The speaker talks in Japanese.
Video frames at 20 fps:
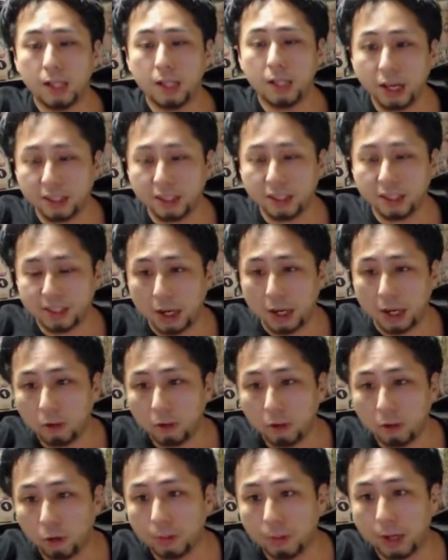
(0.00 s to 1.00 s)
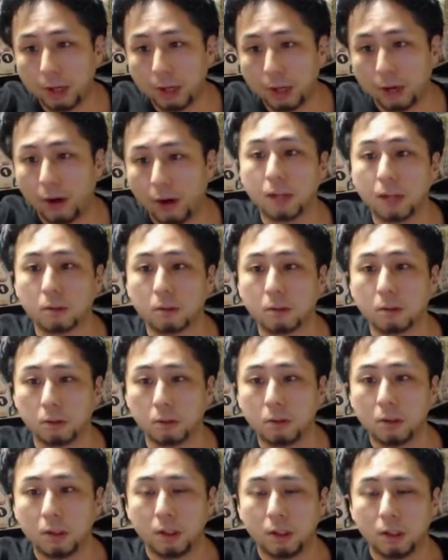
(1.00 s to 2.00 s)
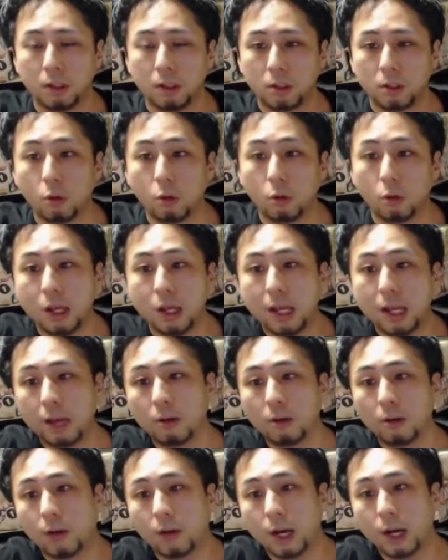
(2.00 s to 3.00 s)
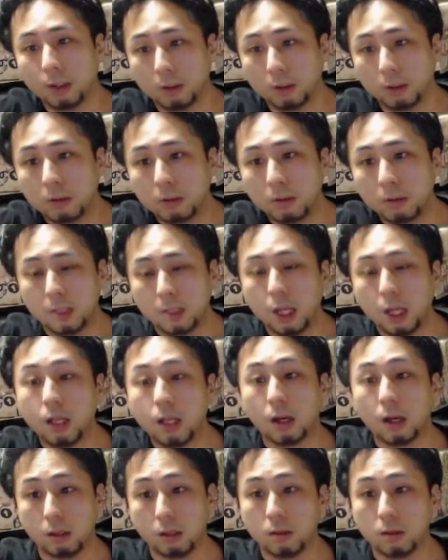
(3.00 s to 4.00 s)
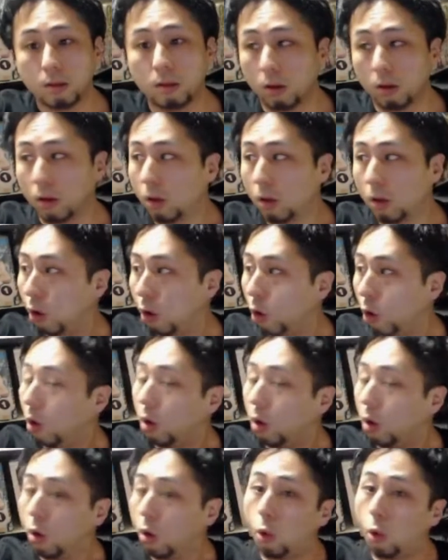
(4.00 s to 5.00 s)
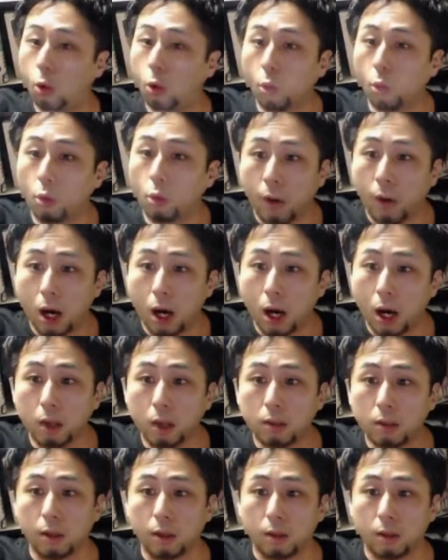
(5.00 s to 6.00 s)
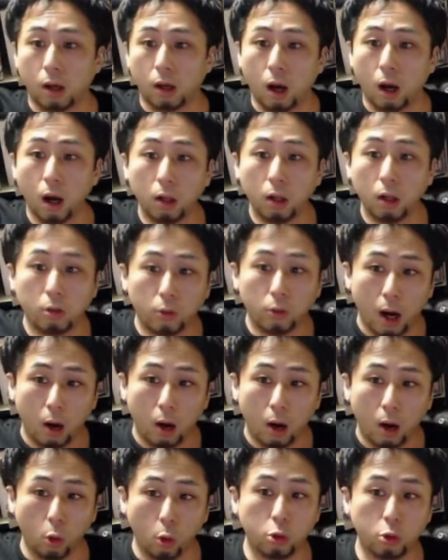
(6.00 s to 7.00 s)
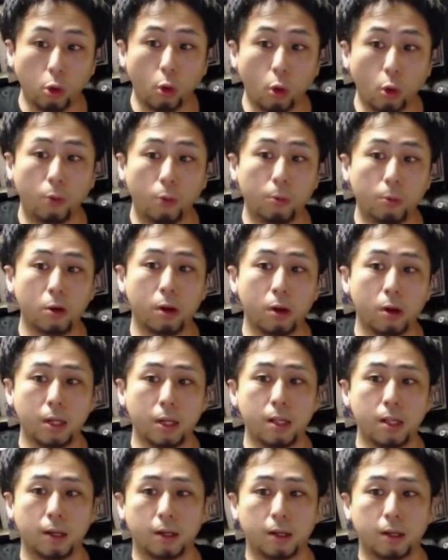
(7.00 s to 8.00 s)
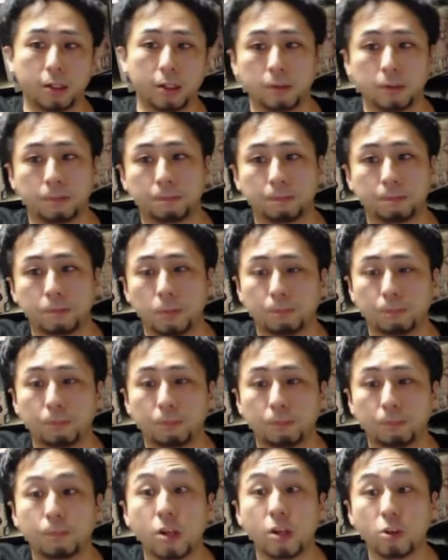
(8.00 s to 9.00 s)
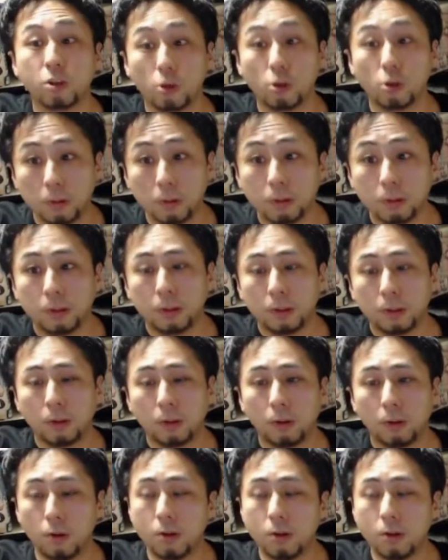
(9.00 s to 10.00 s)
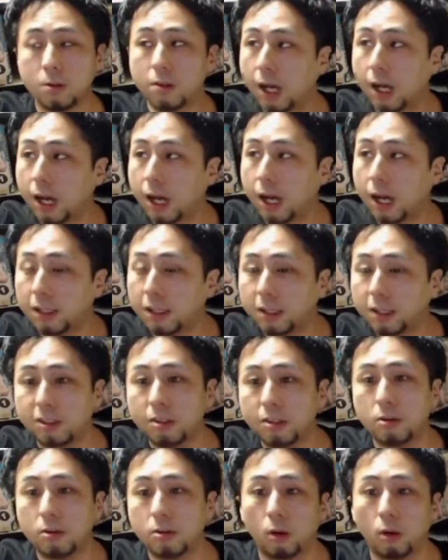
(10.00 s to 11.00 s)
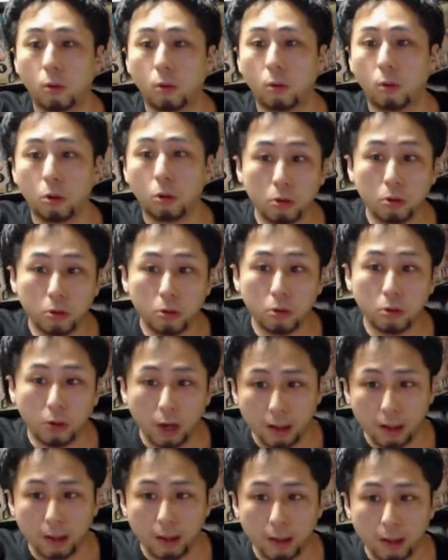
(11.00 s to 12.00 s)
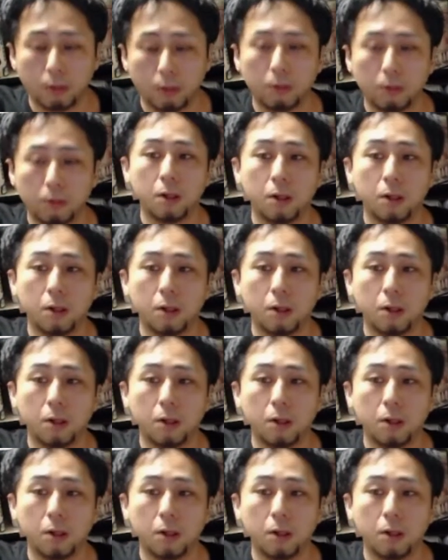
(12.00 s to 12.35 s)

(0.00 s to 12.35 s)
だから釈迦の言葉がわかんの。鳥言語わかんの。なんでかって。心がわかってんだから、あとは音を覚えればいいだけじゃん。でしょ？こいつが悲しい時はこの音奏でる。